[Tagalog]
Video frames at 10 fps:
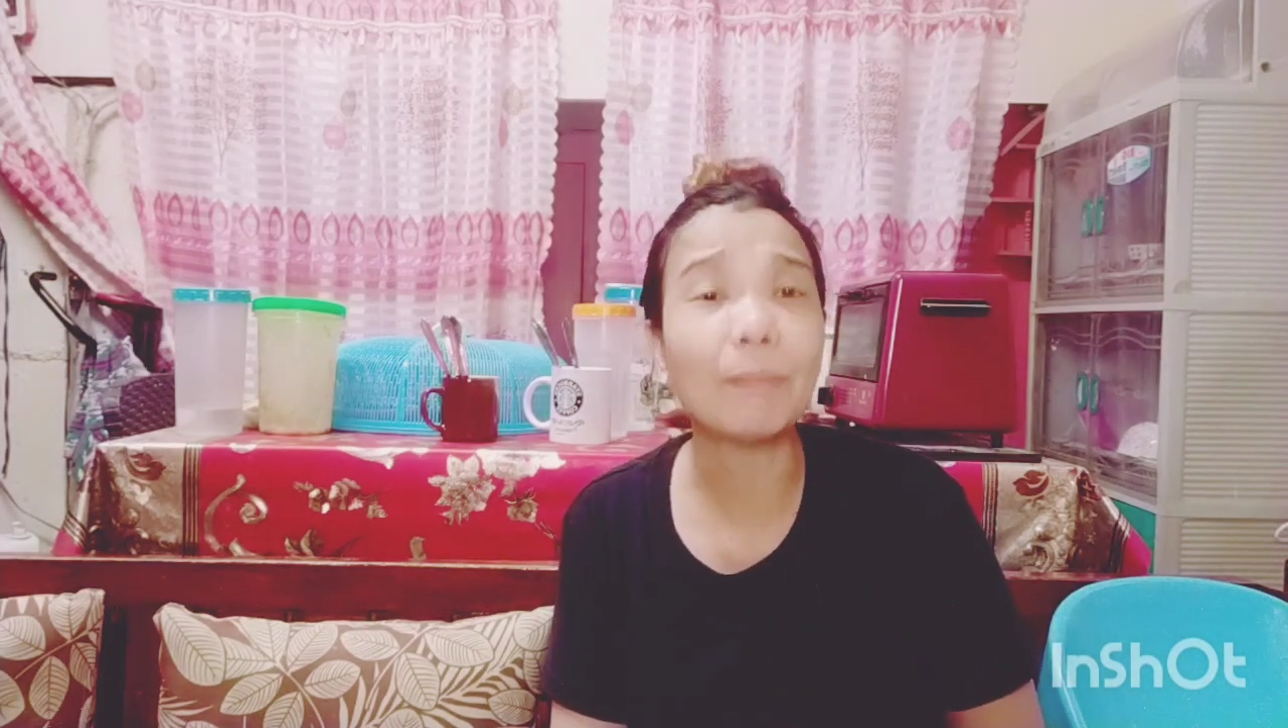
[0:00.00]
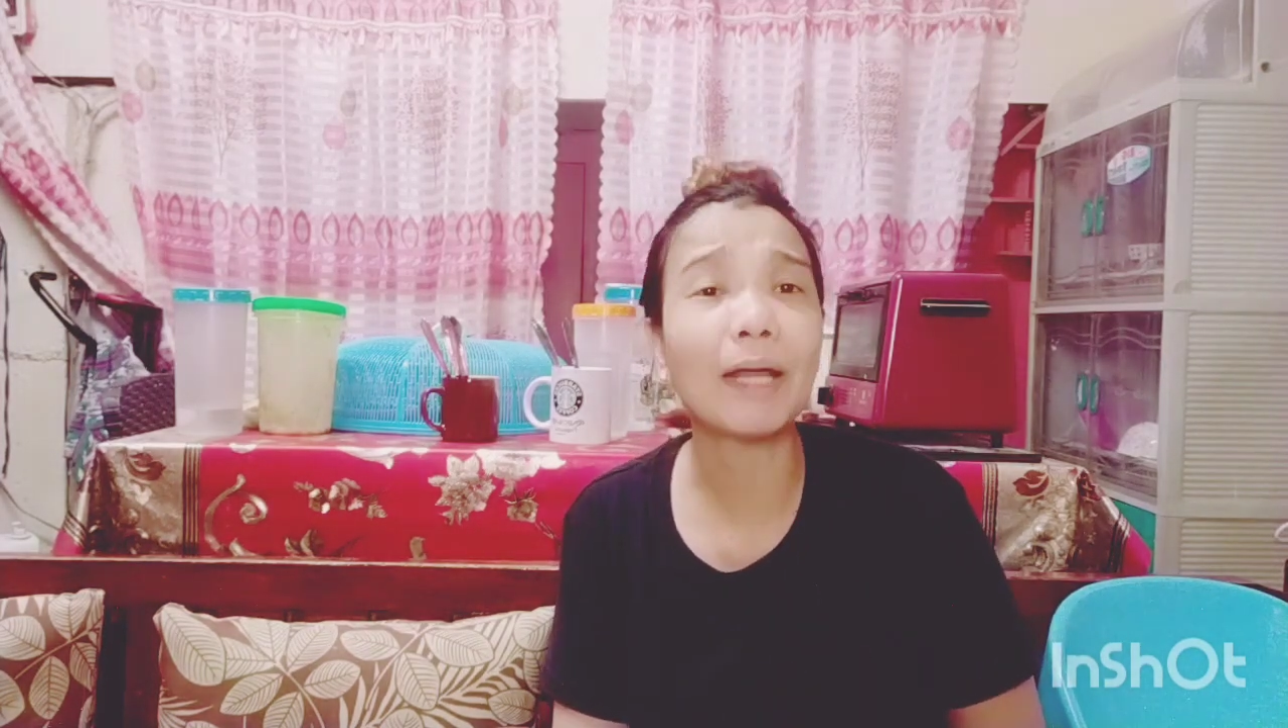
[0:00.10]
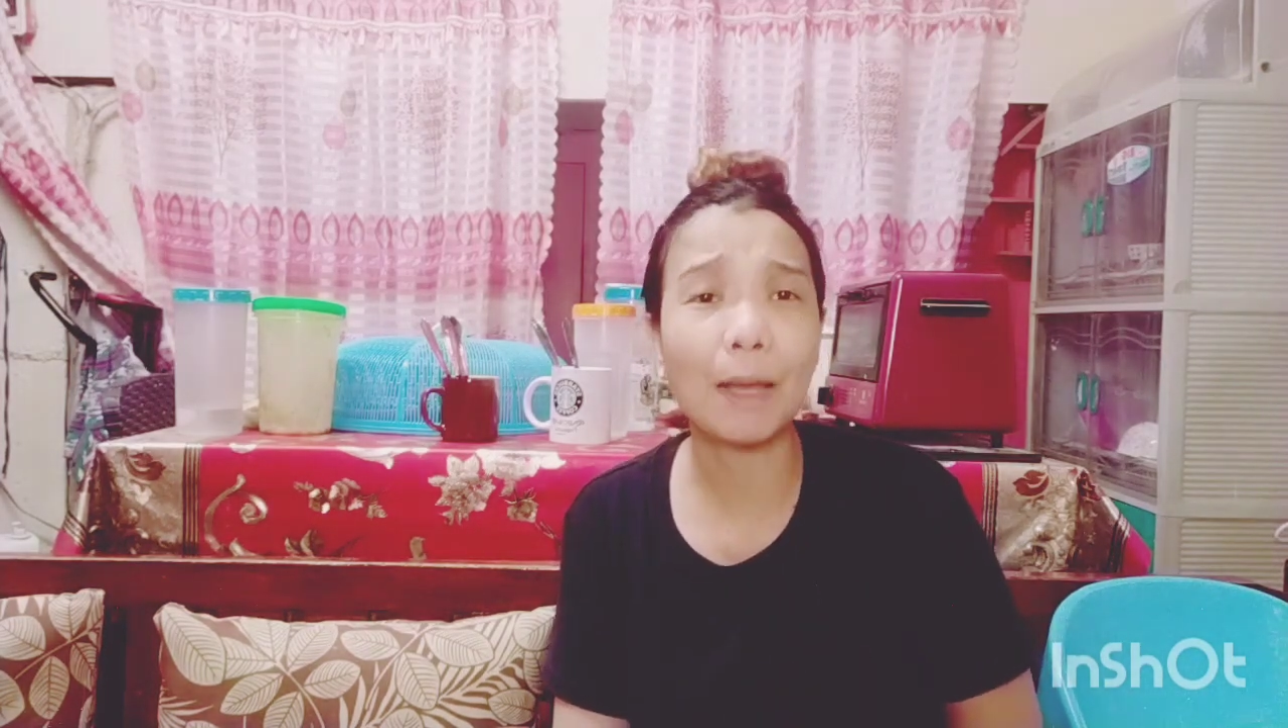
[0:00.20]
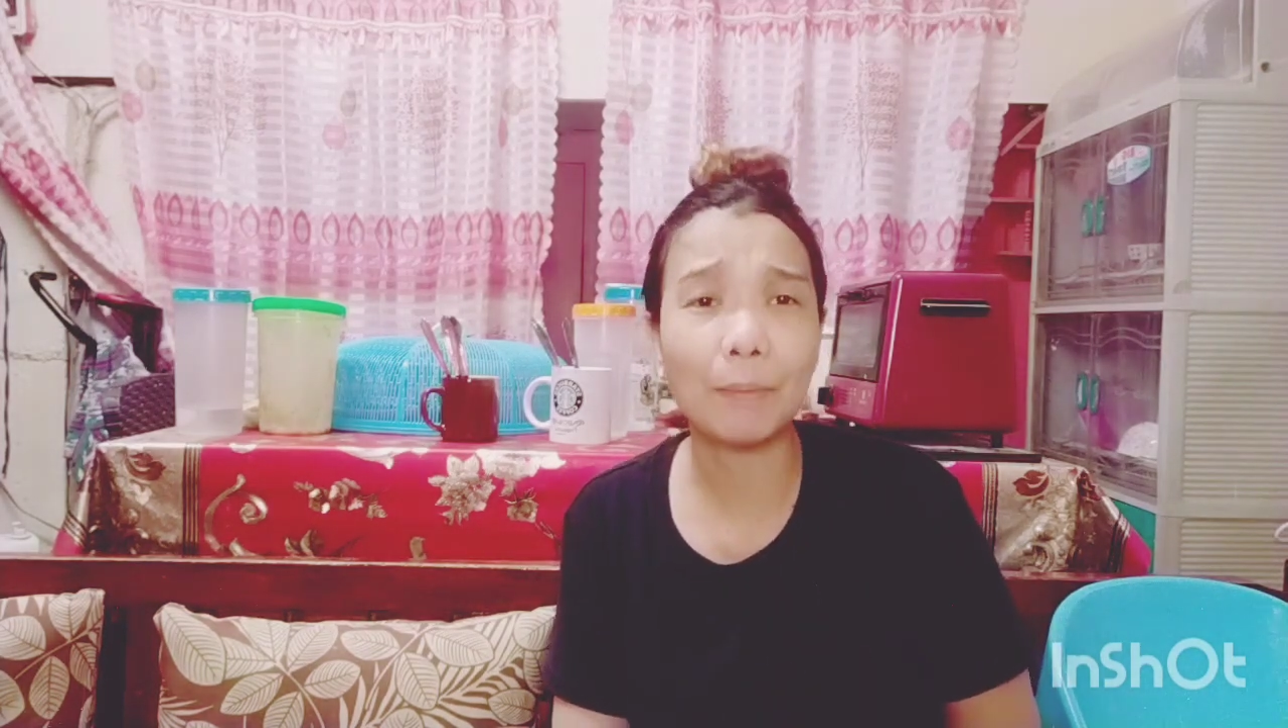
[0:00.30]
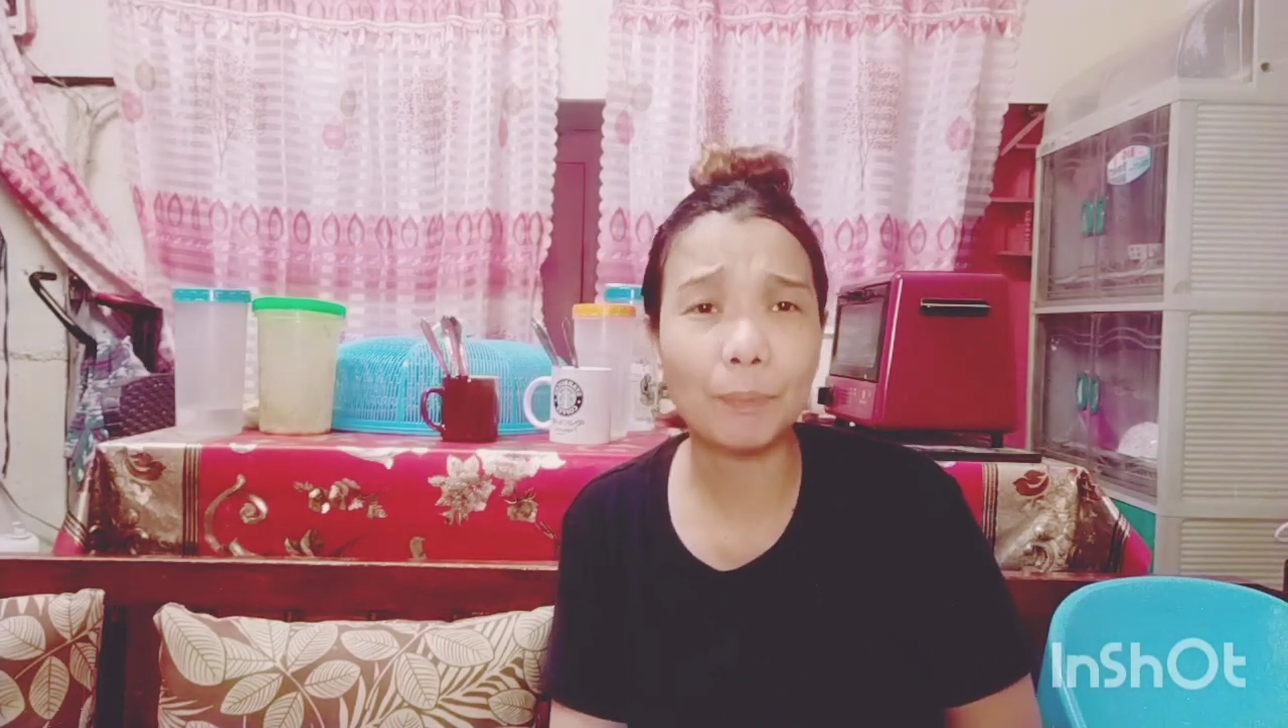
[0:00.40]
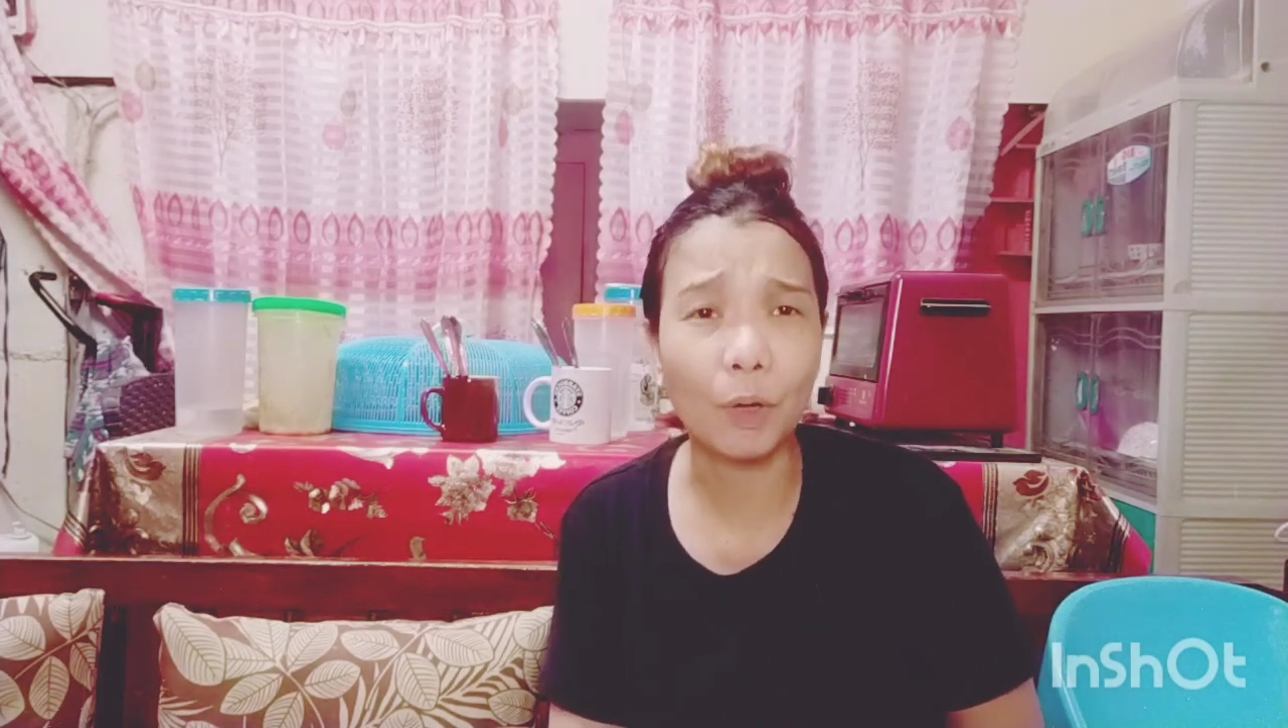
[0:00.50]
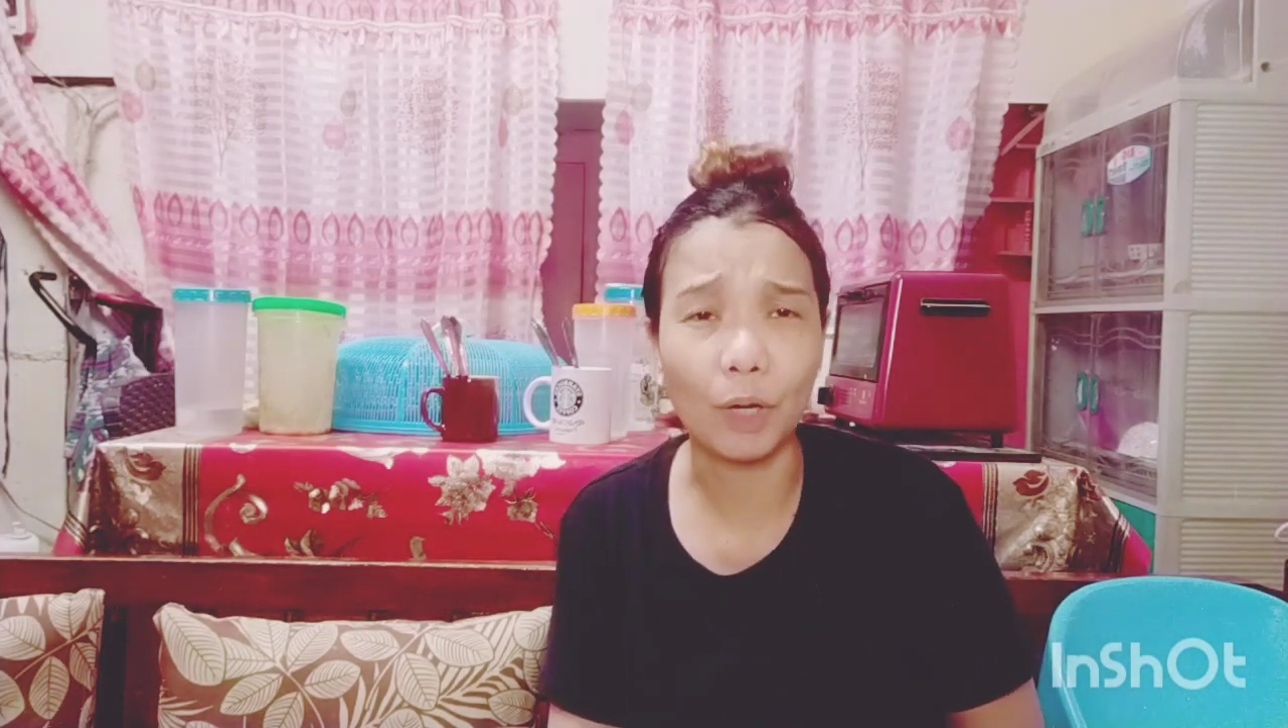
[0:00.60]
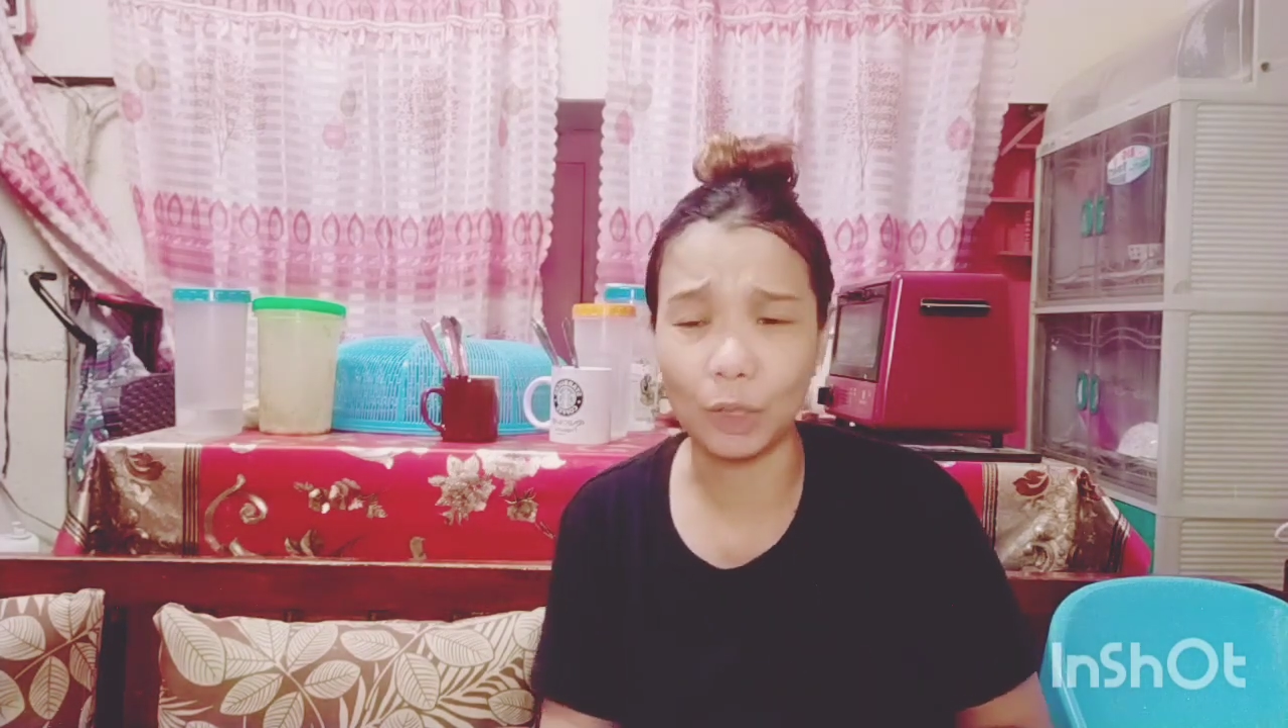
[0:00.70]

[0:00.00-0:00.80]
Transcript: Marami po.